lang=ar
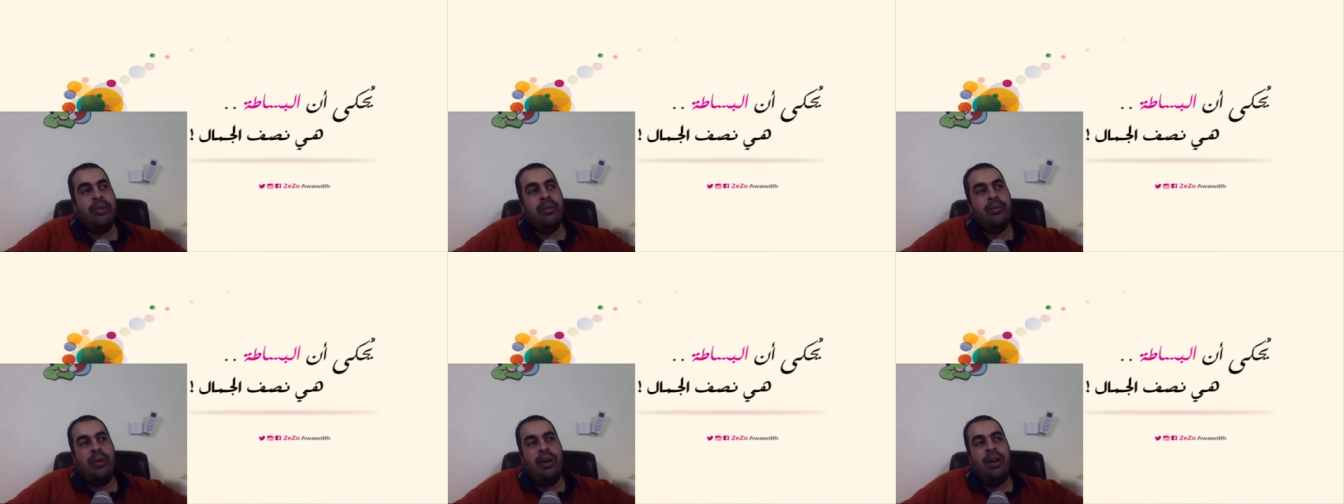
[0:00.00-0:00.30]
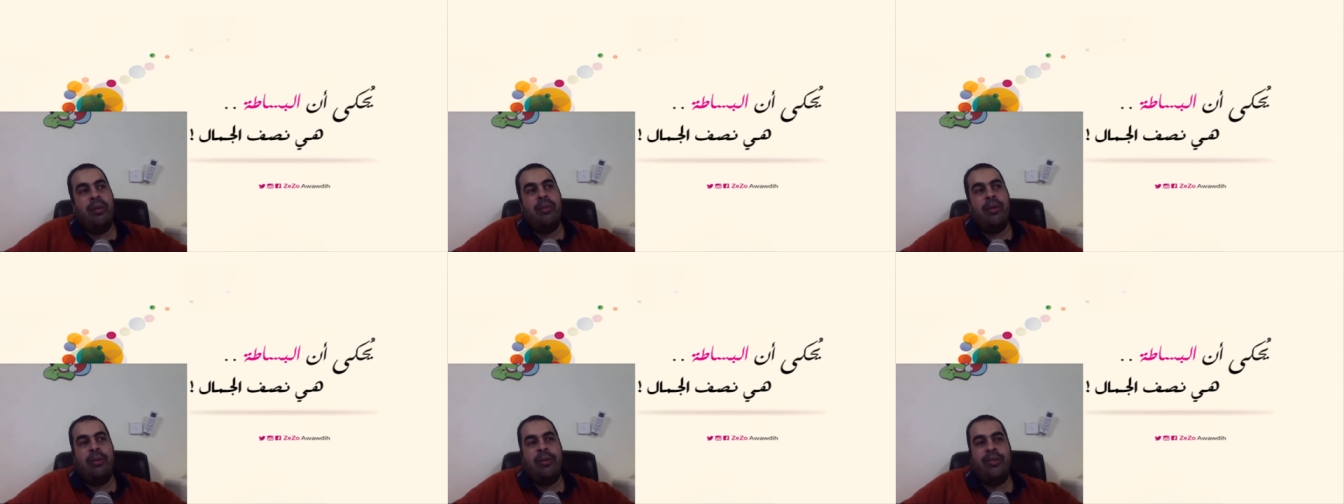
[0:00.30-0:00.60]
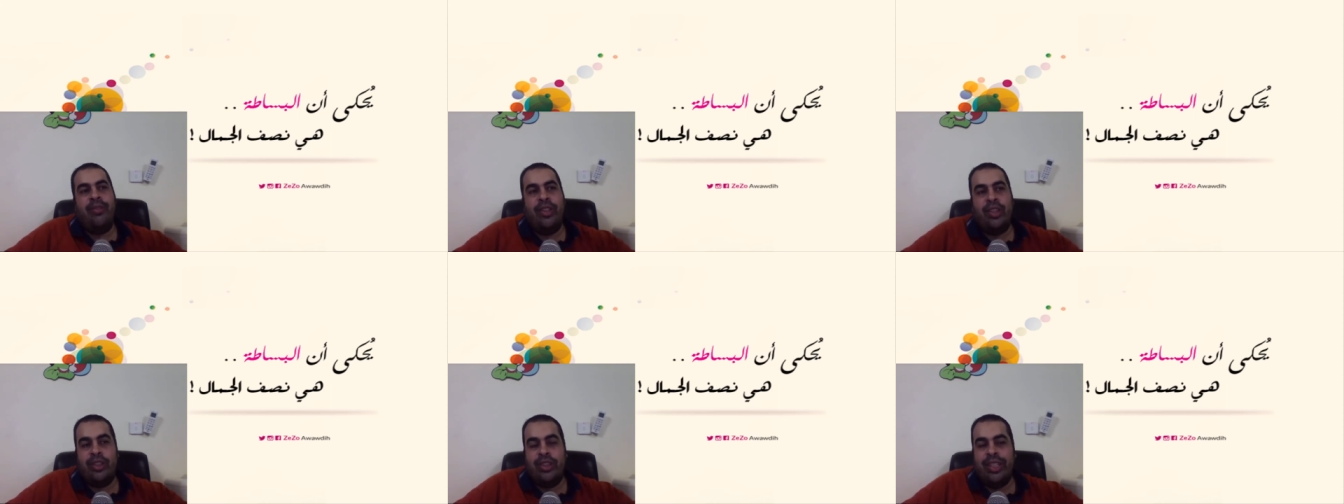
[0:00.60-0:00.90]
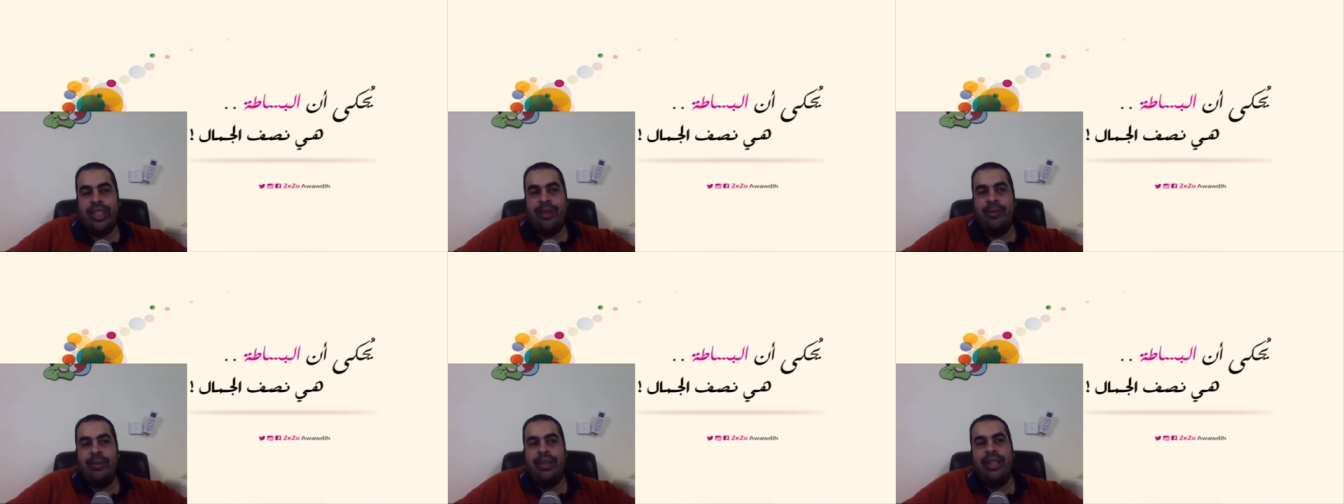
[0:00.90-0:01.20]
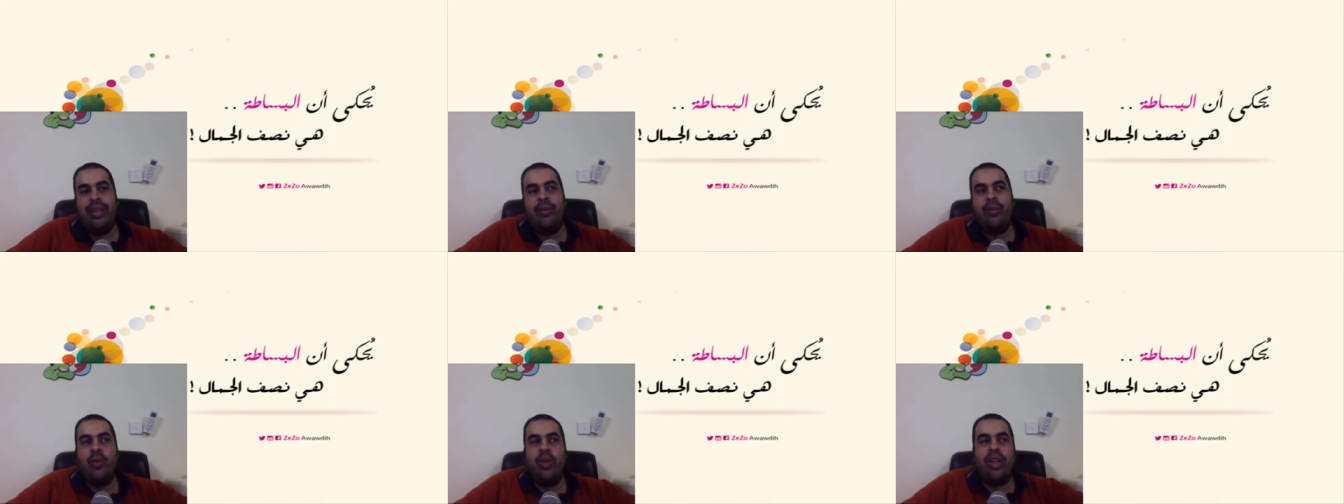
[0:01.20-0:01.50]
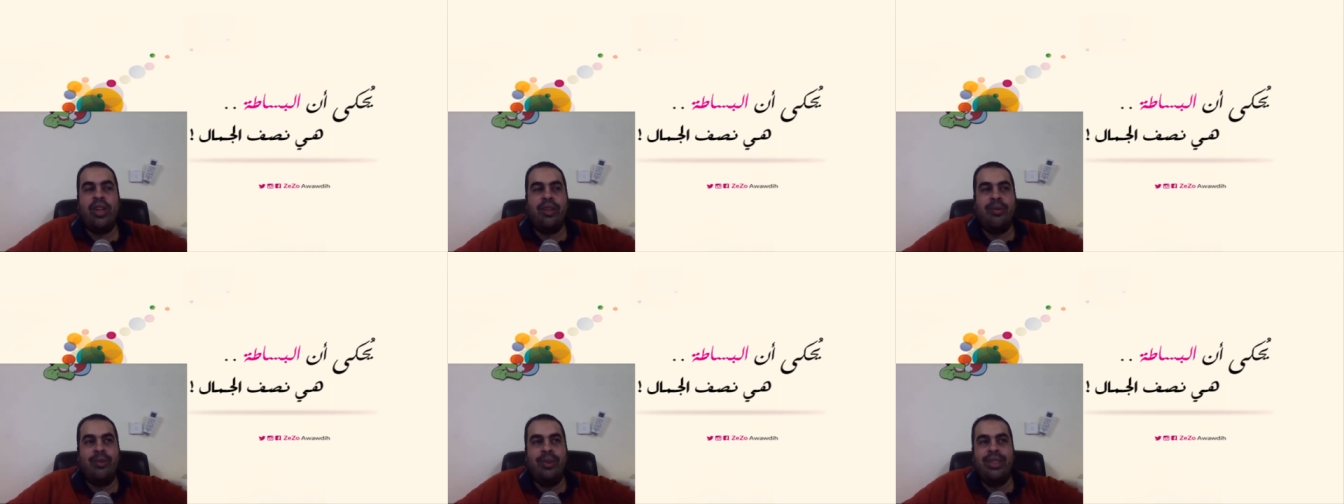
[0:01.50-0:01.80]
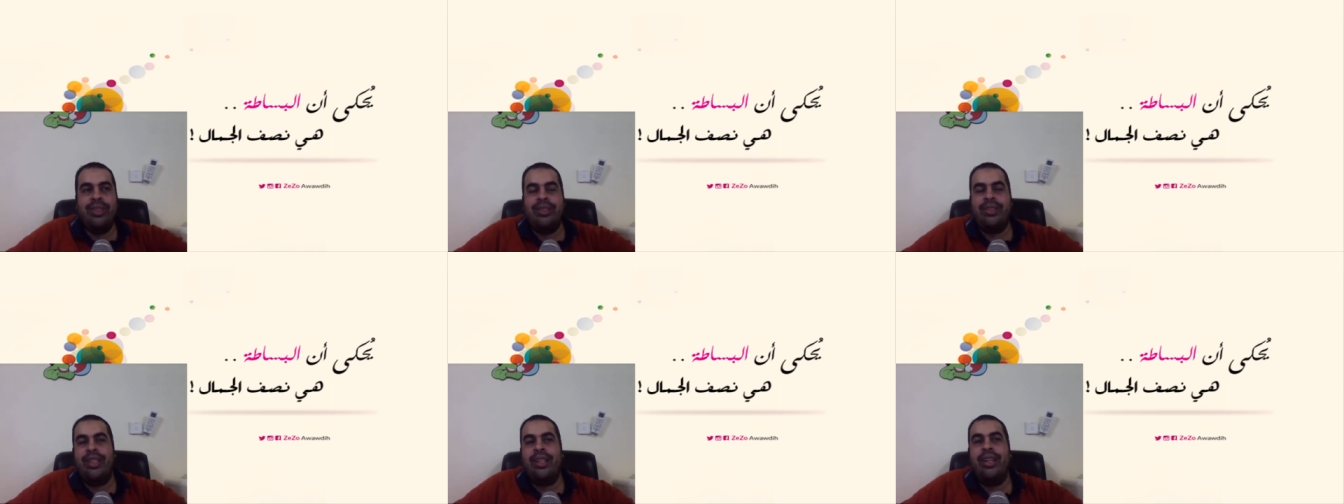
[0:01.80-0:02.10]
اطباق ما بينفعش تاكل بيها مجرد
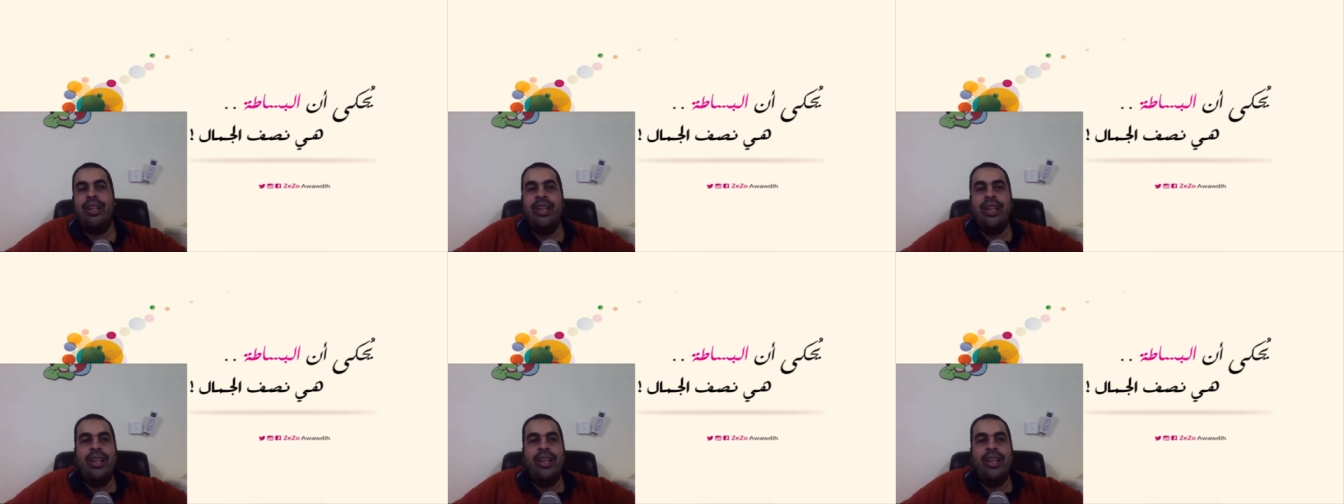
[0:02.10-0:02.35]
منظر